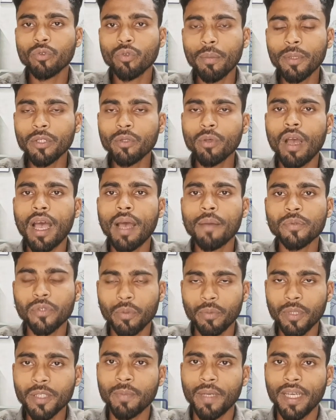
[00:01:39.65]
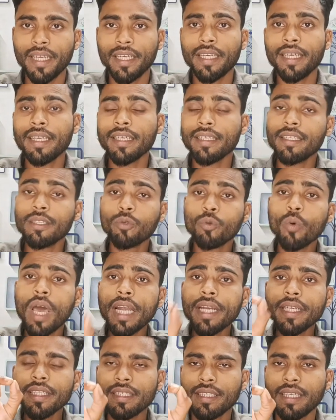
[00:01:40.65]
तभी तो आप समझ पाएंगे कि
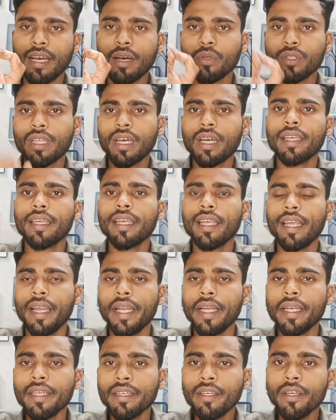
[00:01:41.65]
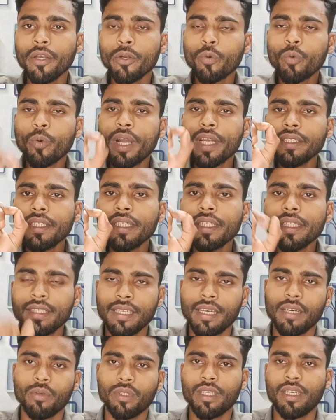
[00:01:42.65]
क्वालिटी क्या होता है एंड क्वांटिटी
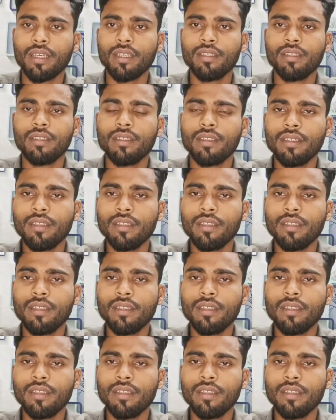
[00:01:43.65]
क्या होता है